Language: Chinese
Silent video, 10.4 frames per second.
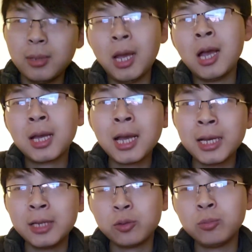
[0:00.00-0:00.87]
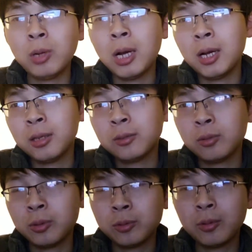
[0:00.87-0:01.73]
啊，看看书啊，
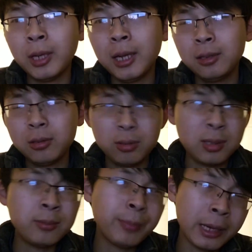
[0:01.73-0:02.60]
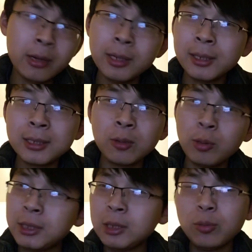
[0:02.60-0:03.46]
做做作业。就每个人的生
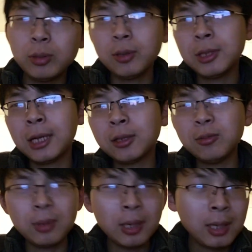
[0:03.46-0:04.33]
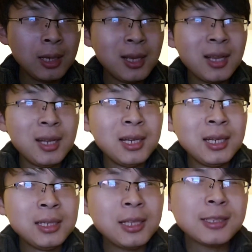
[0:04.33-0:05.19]
活几乎都这样，都，
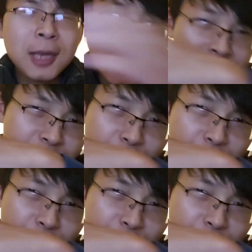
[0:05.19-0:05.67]
他是很